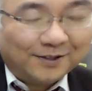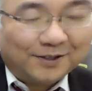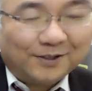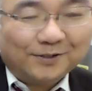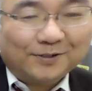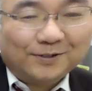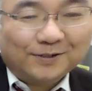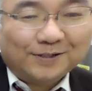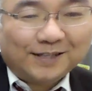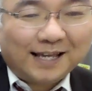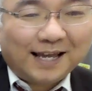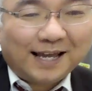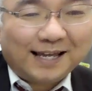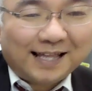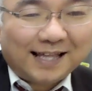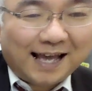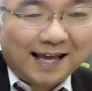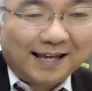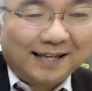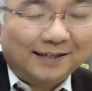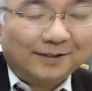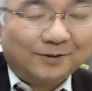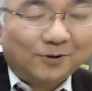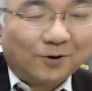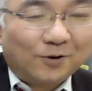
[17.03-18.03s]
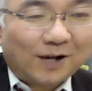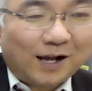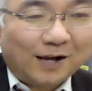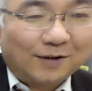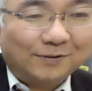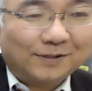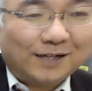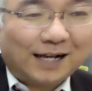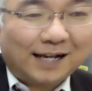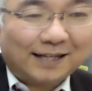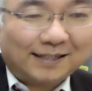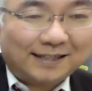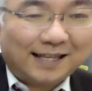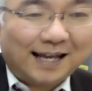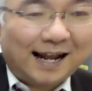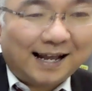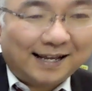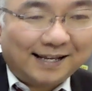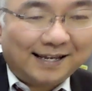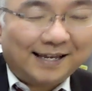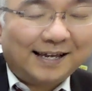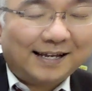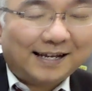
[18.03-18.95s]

宮廷大院どっか受かったらい